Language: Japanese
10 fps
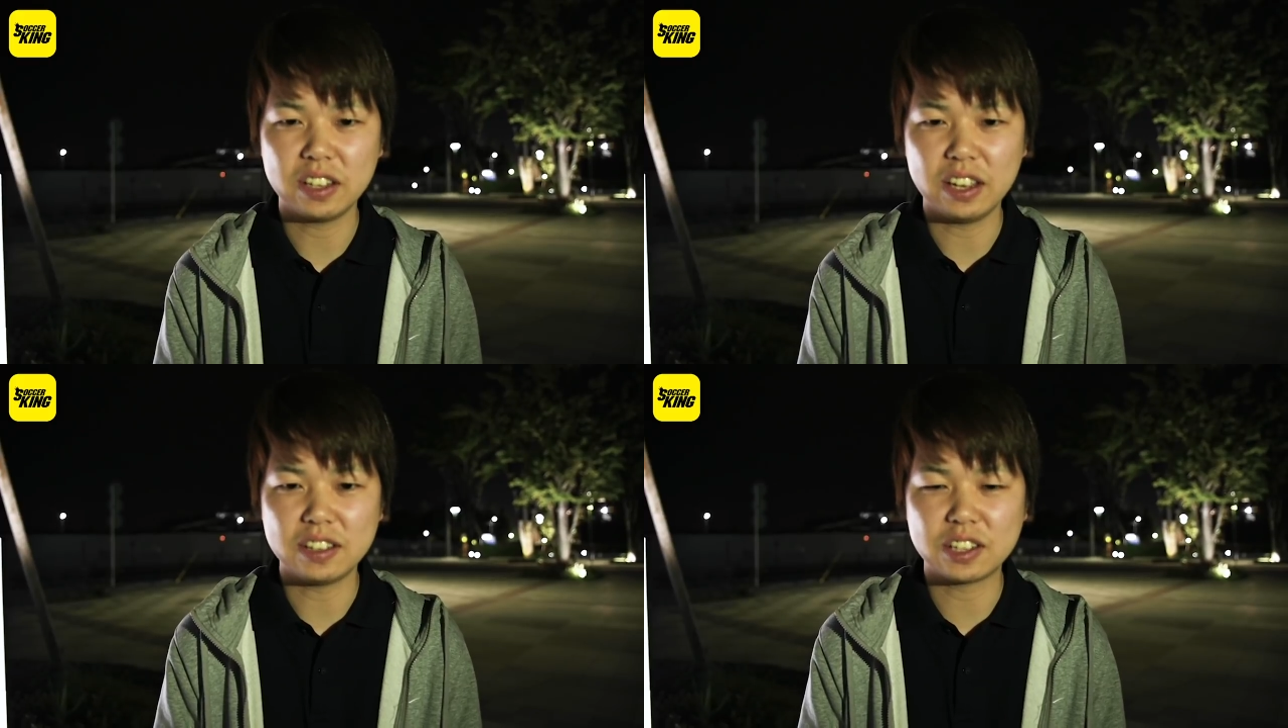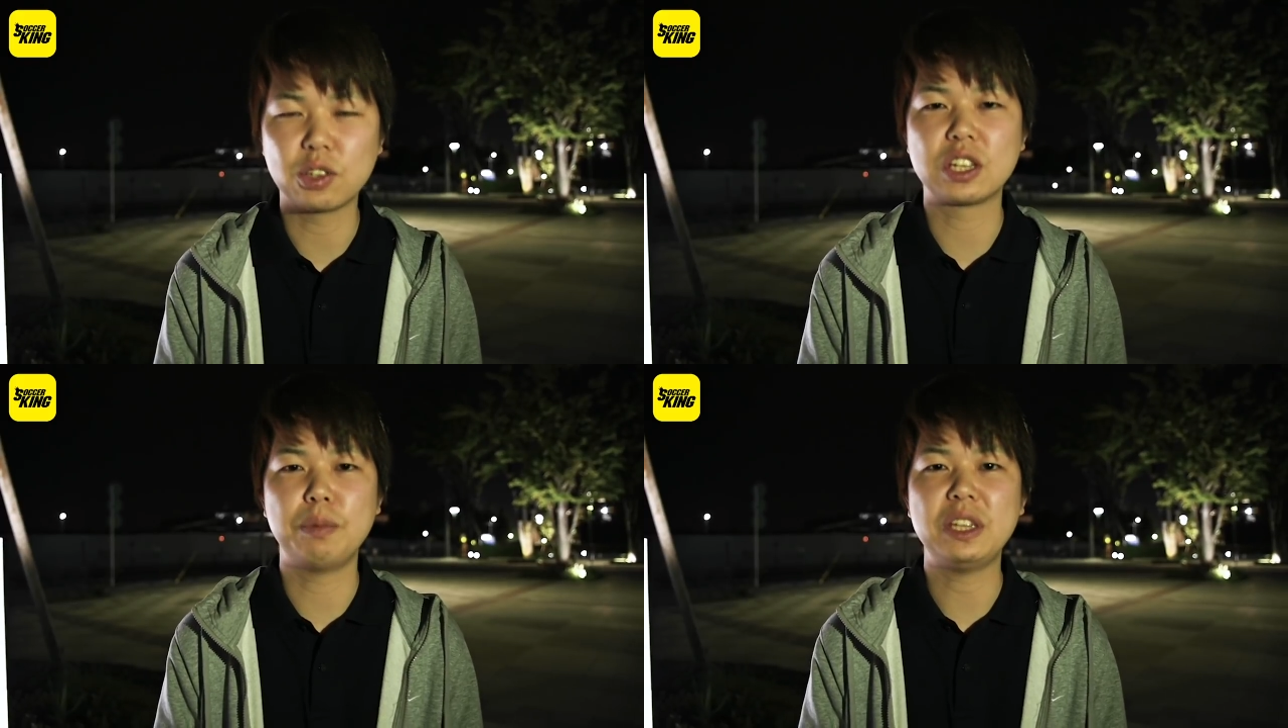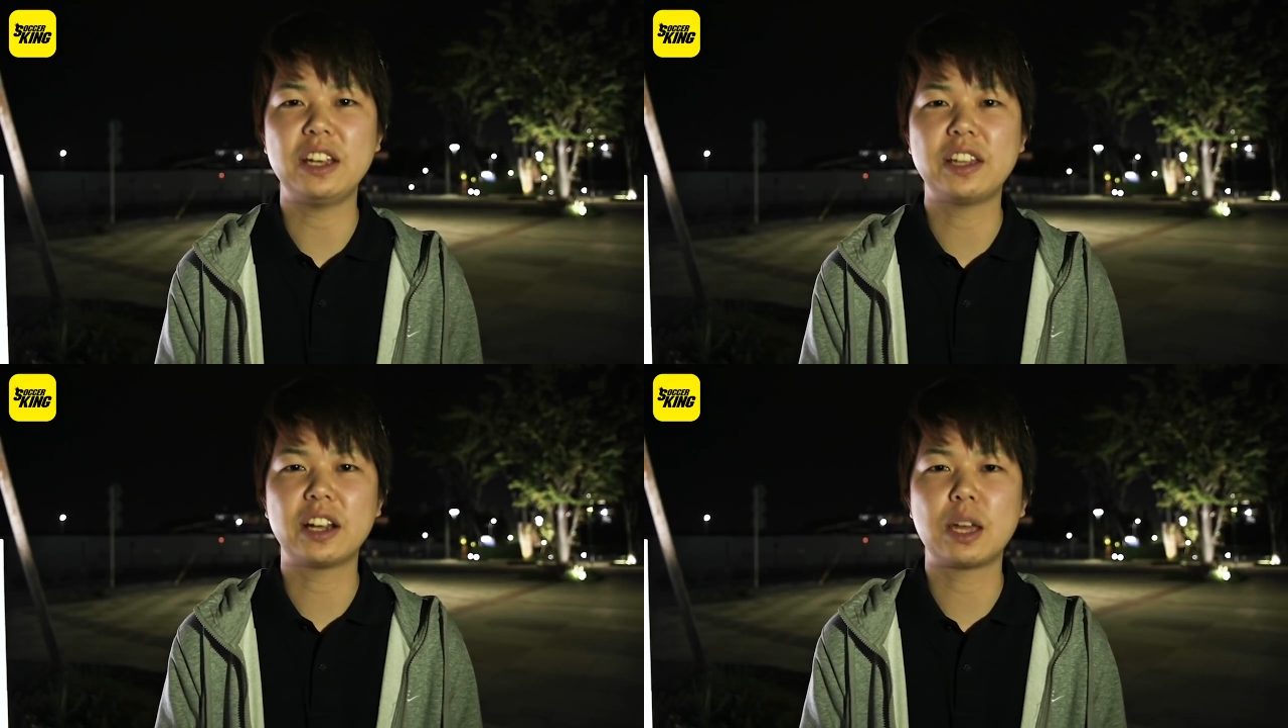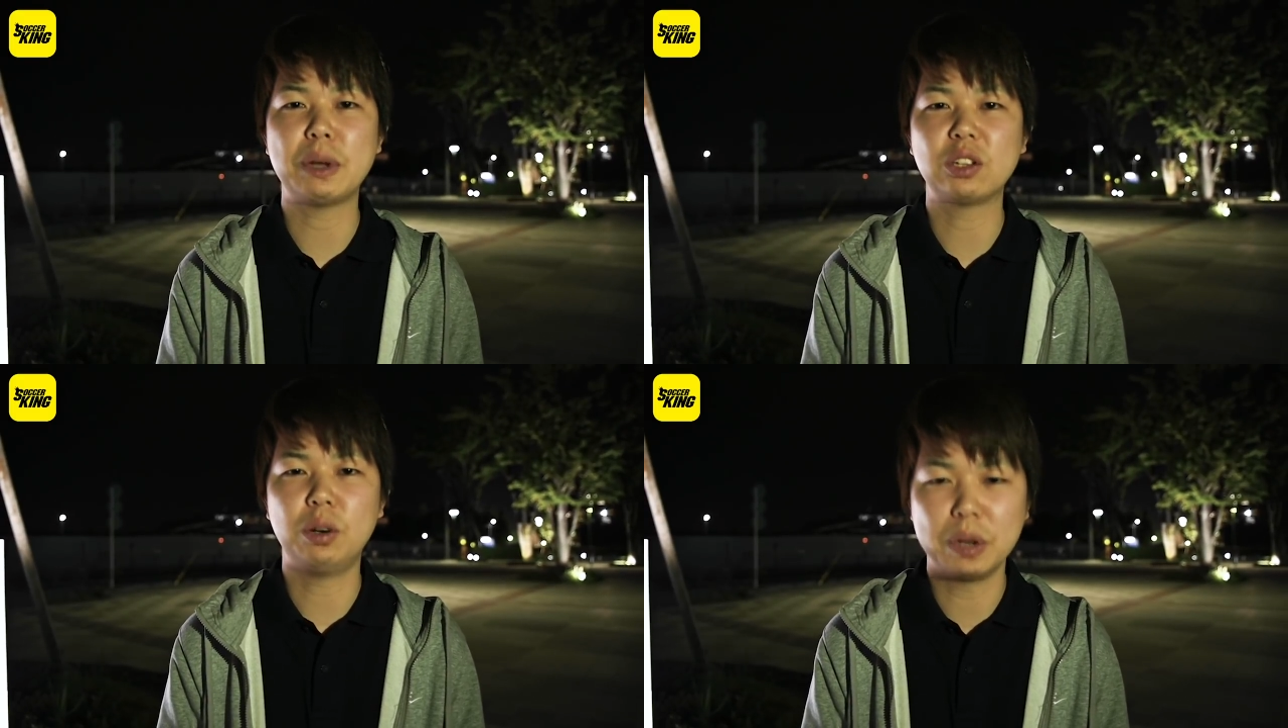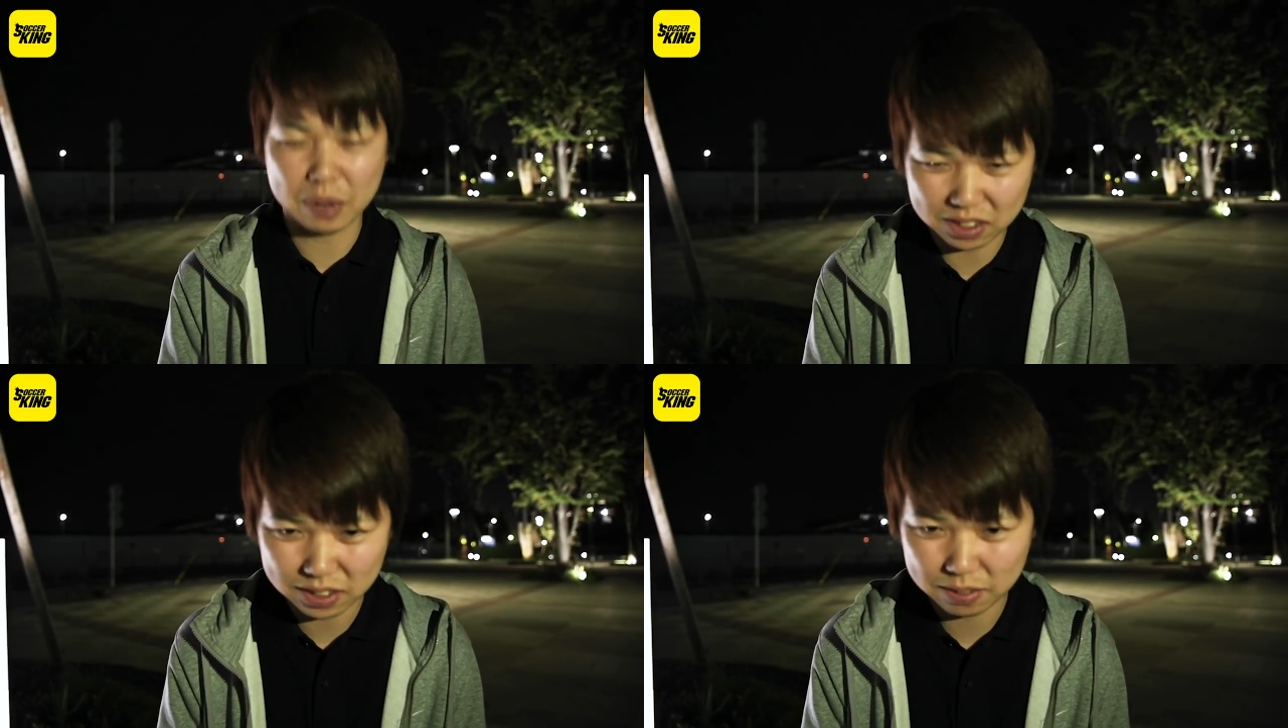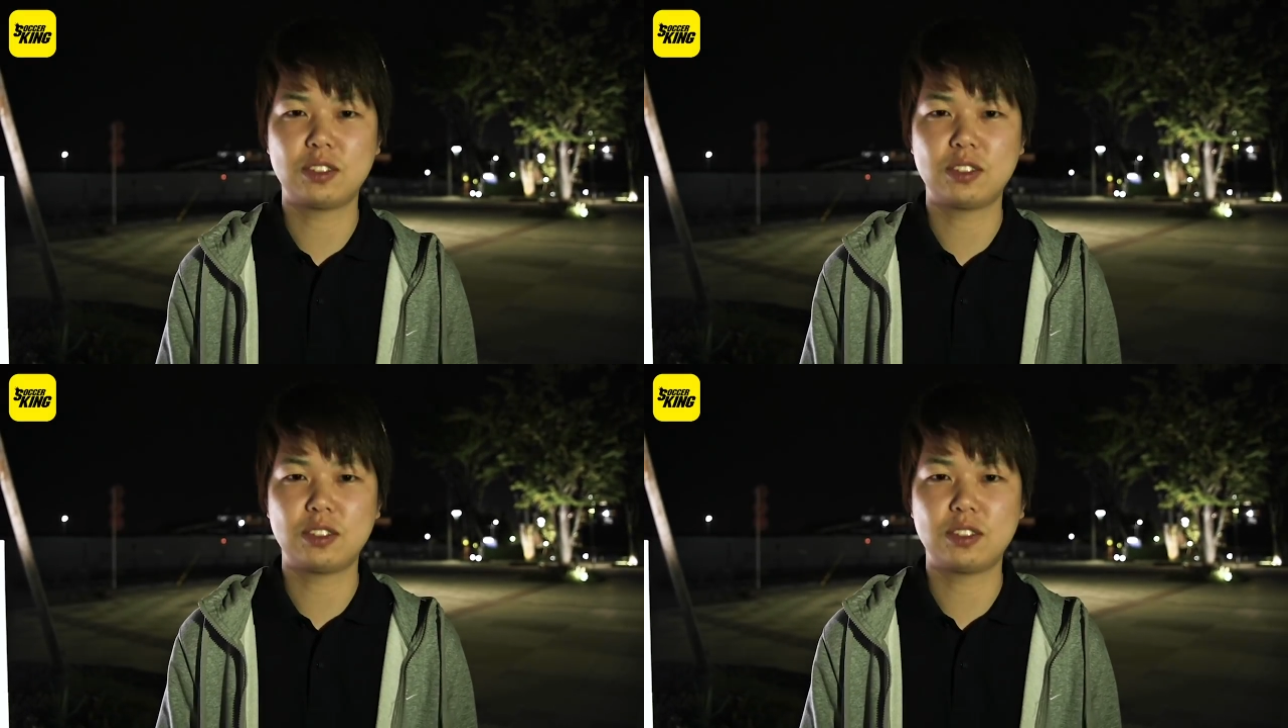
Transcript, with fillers: ぜひそちらを見ていただければと思います。